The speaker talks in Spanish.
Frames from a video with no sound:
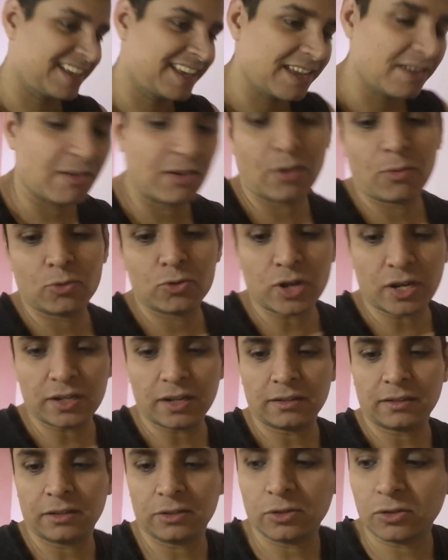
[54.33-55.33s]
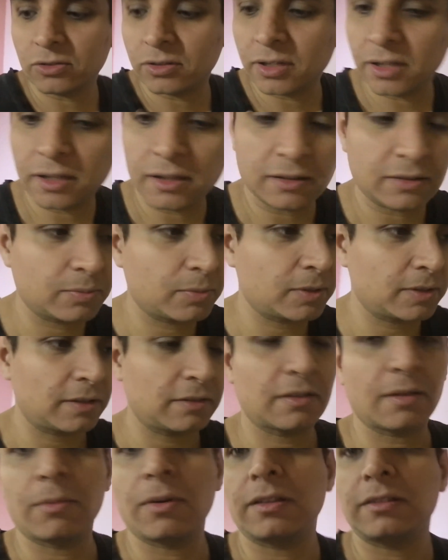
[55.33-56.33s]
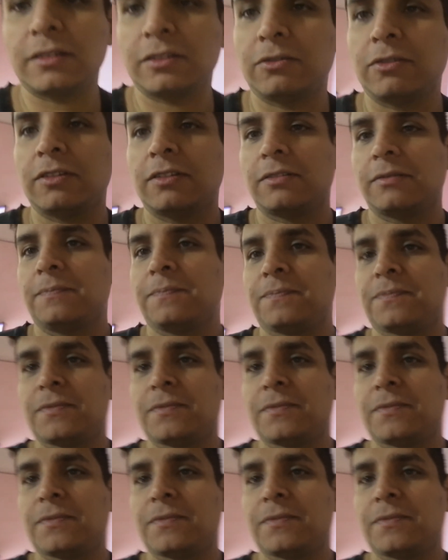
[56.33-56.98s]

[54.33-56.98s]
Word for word: Y bueno, muchachas, entonces, pues estamos haciendo eso.